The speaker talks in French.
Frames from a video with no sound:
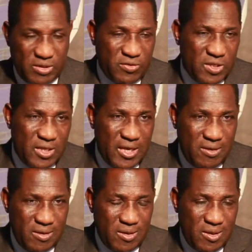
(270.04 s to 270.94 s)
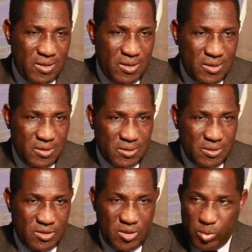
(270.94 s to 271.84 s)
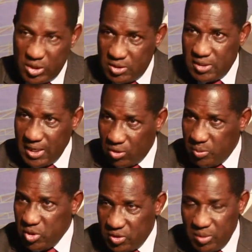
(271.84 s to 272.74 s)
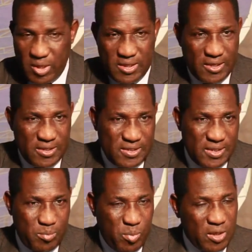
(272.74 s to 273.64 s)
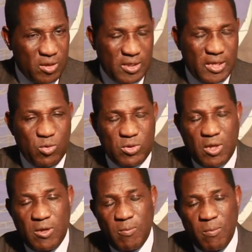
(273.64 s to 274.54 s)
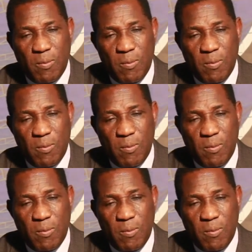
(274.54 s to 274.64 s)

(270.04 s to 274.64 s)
africaines. J'ai présidé la communauté malienne ici pendant très longtemps.